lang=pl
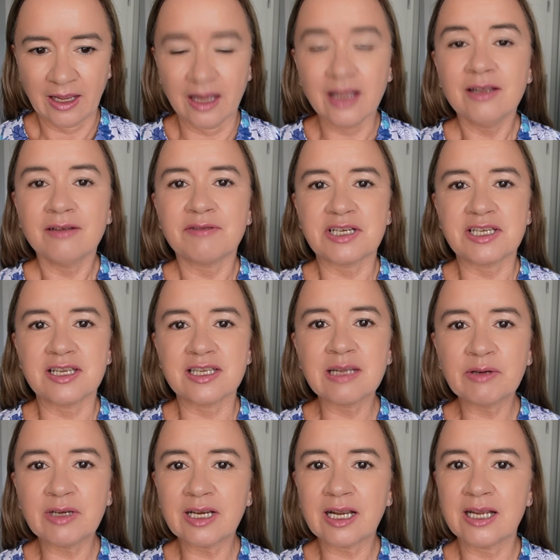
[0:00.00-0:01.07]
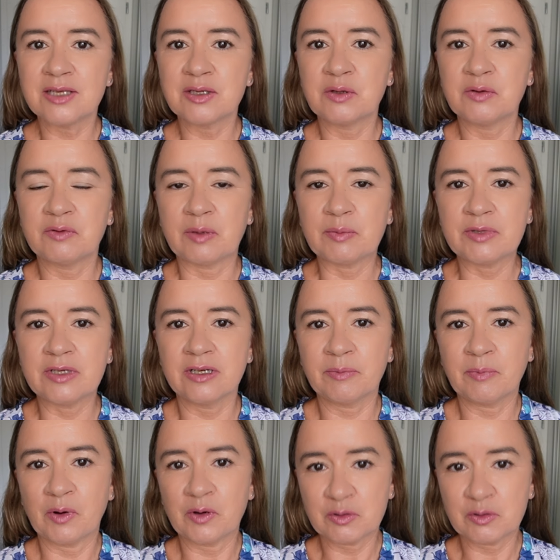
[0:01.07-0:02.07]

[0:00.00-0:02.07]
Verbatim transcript: E, właśnie, znam kilka języków obcych,